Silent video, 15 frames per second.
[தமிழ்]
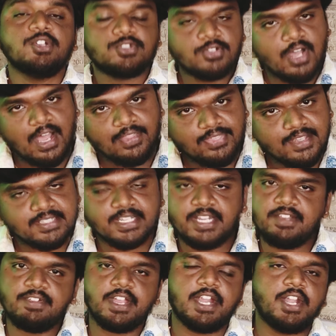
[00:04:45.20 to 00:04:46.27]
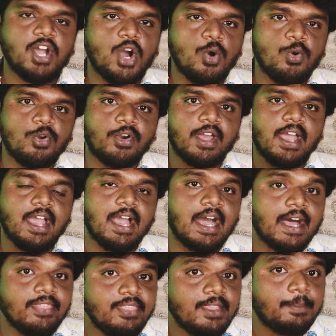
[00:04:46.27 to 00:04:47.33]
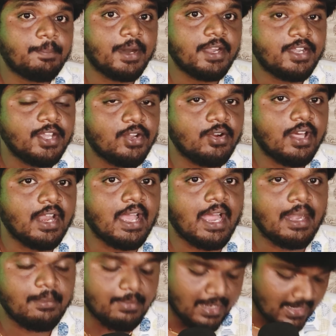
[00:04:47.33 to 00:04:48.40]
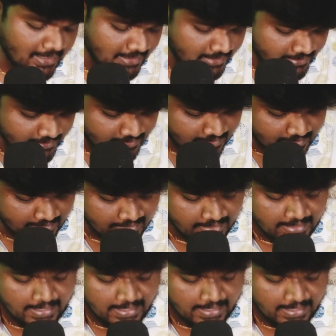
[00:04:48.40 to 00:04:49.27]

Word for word: ஸோ அந்த சர்டிஃபிகேட் அவங்களோட அந்த பர்டிகுலர் ஹேண்ட்பேக்ல இருந்திருக்கு